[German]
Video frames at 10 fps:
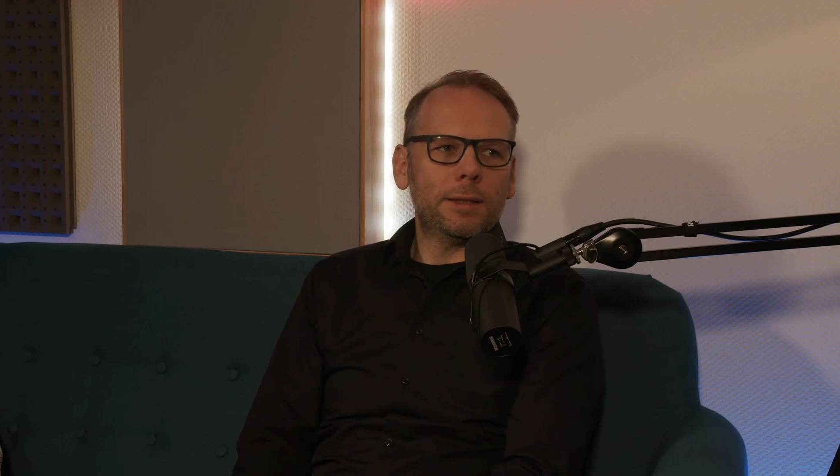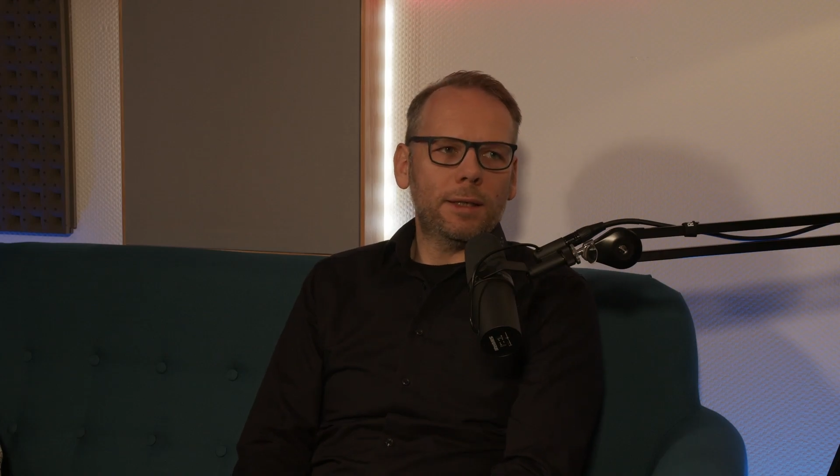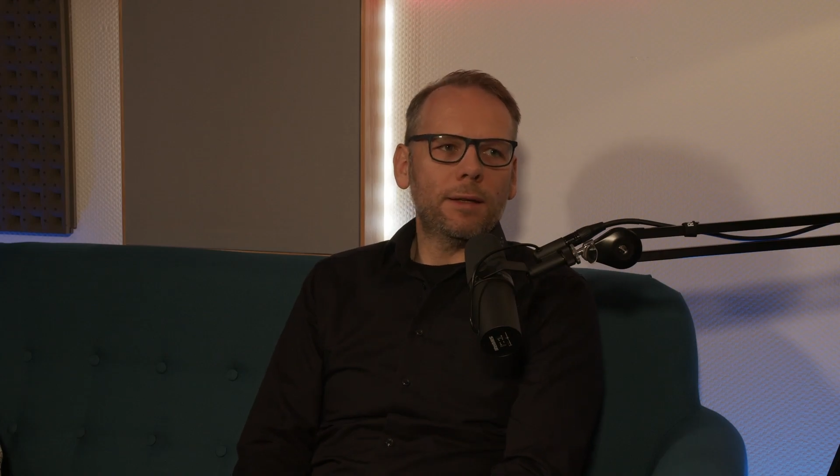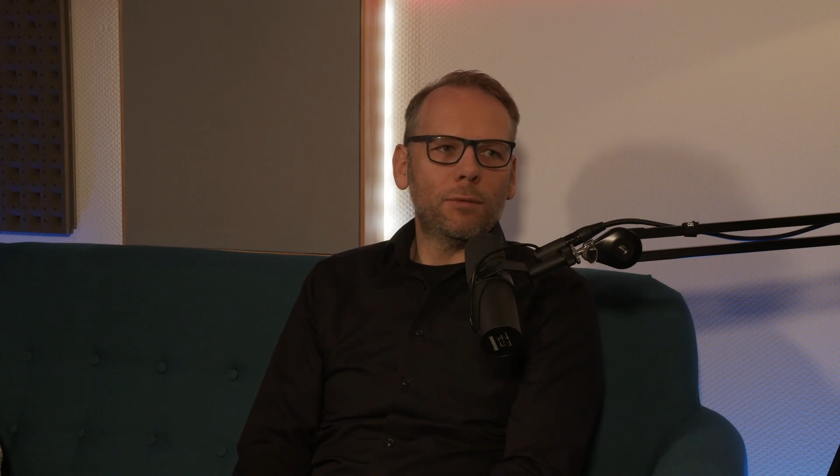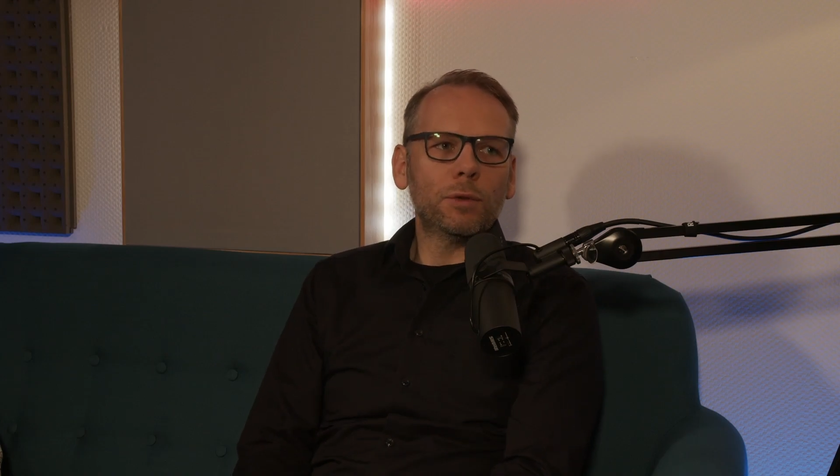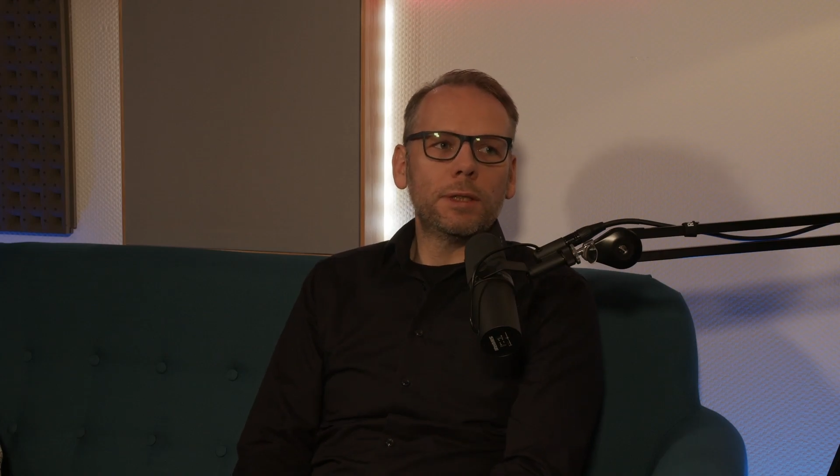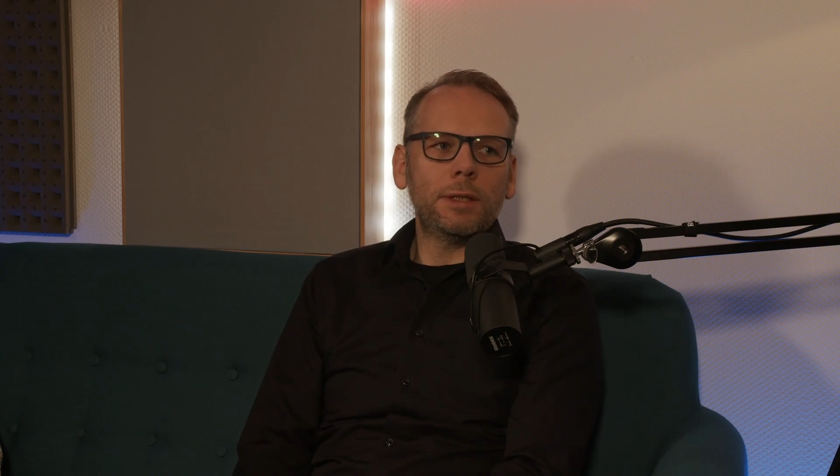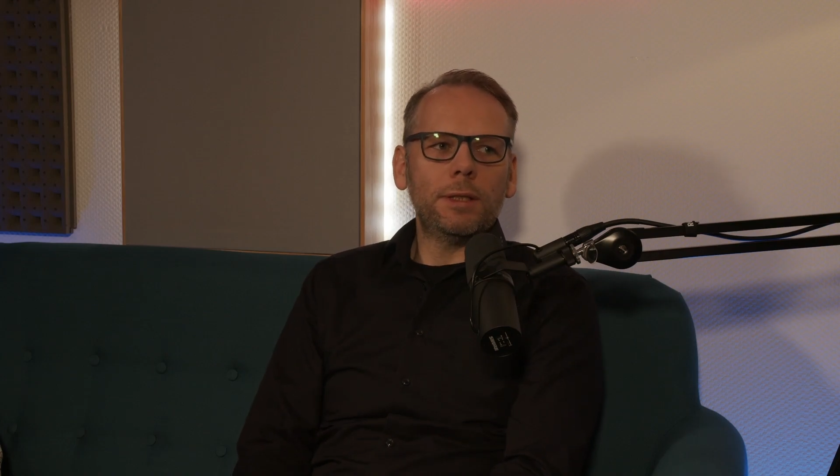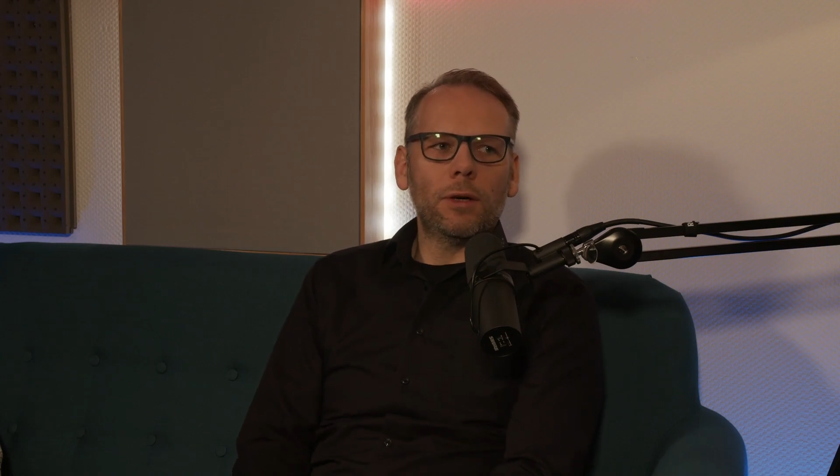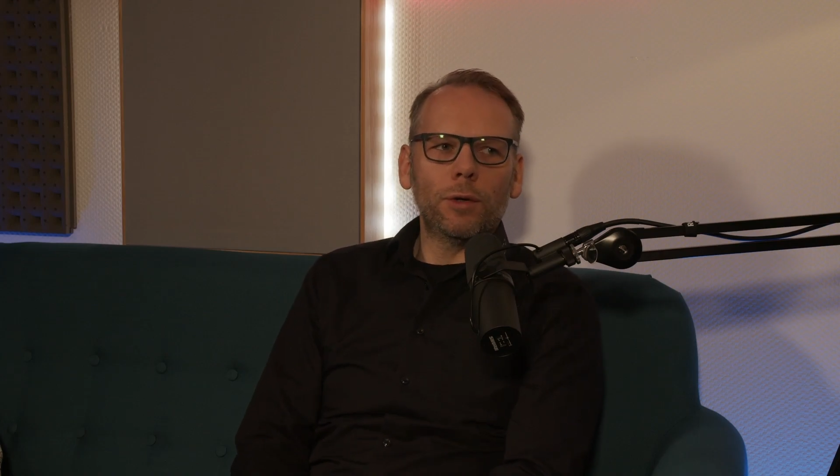äh, wo
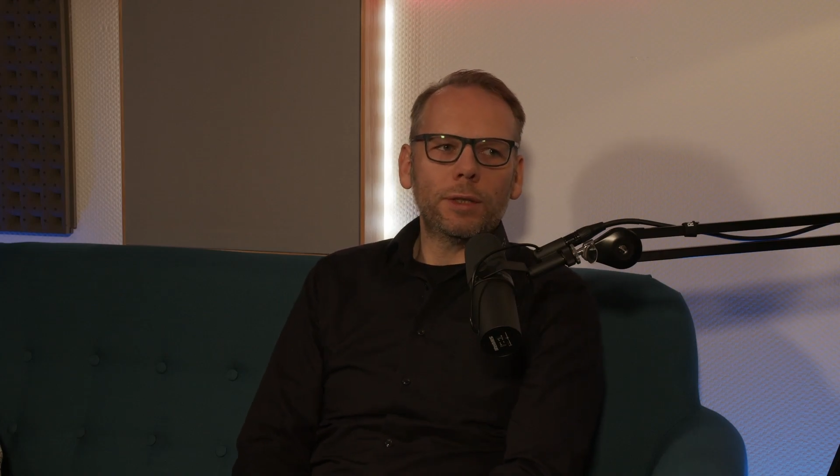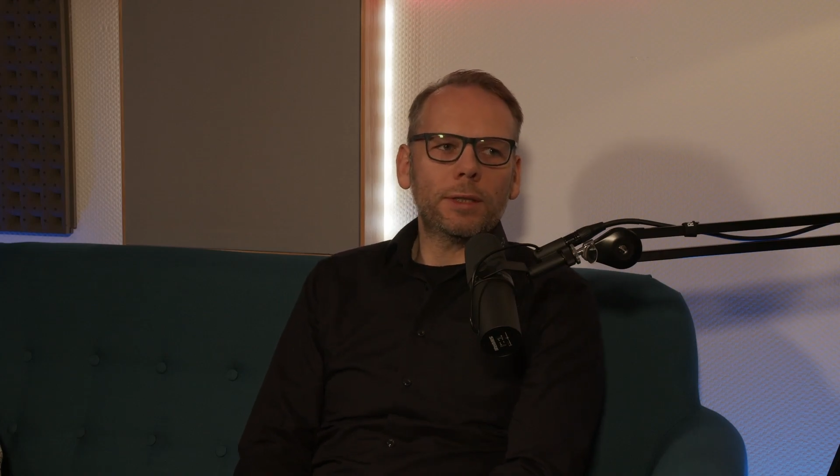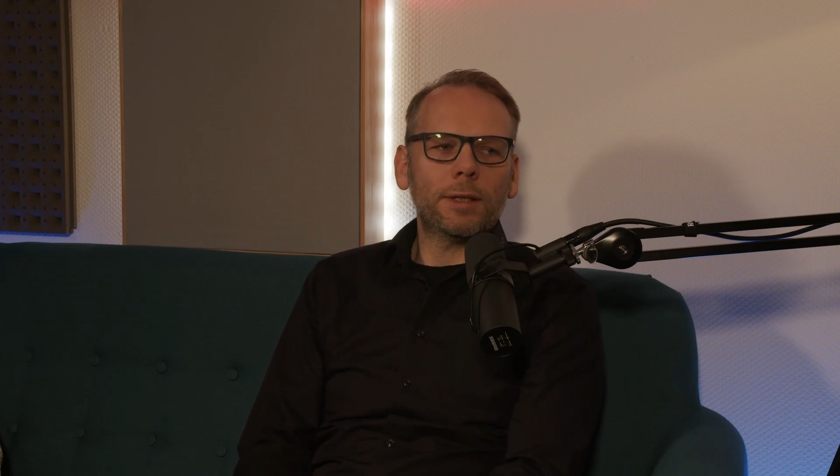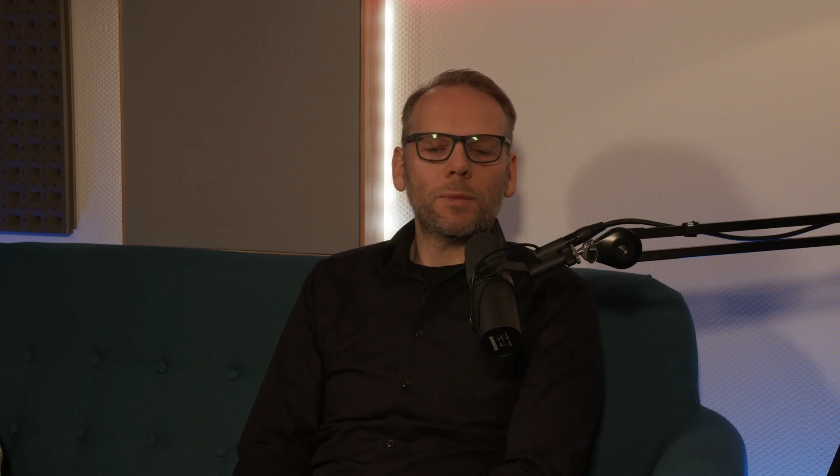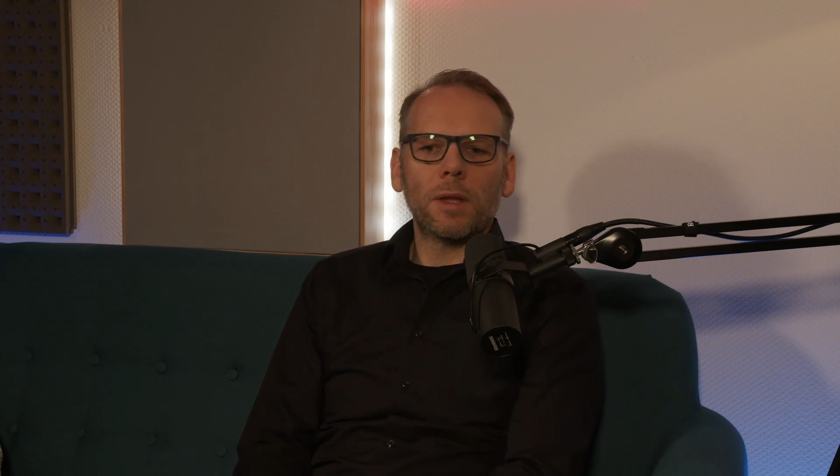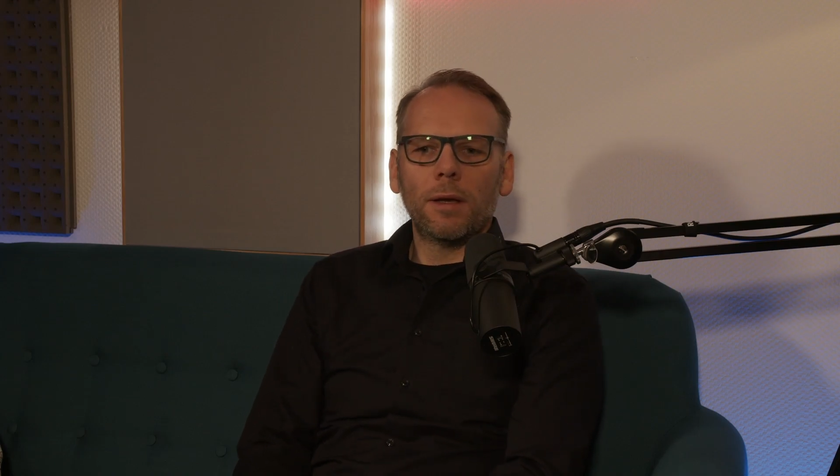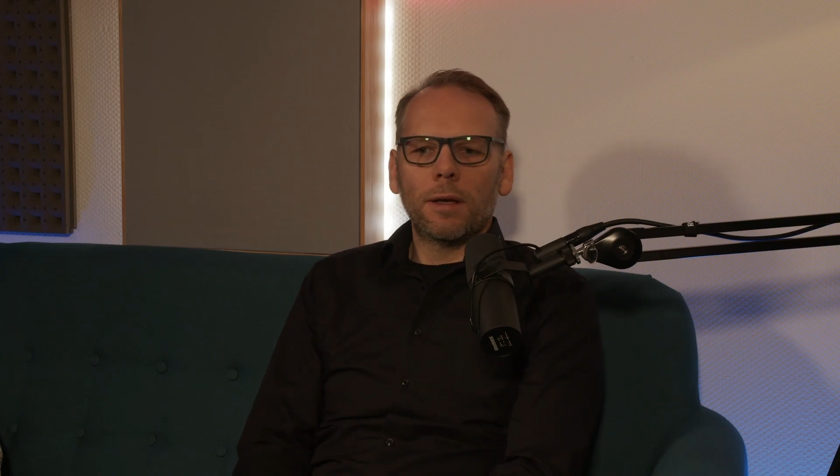sind die heute,